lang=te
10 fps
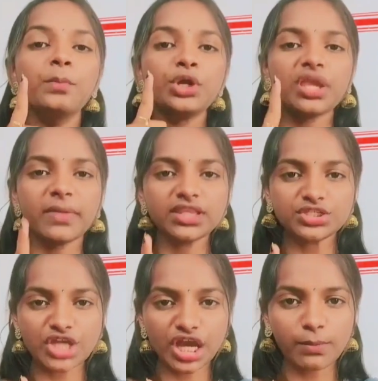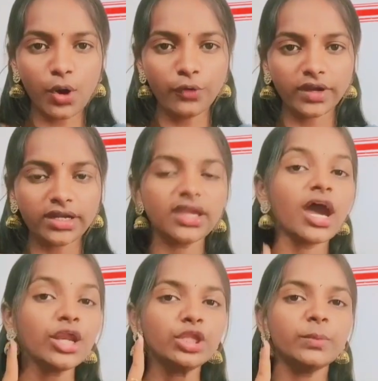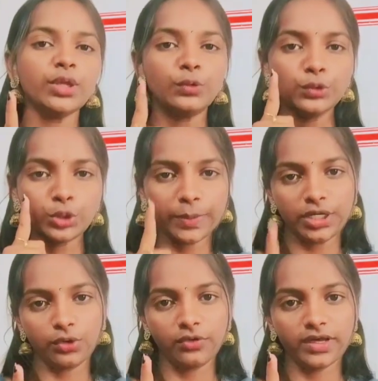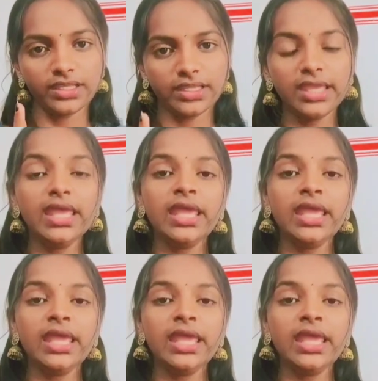ముఖ్యమంత్రి జగన్మోహన్ రెడ్డి గారు ఇది మీరు గుర్తు పెట్టుకోవాలి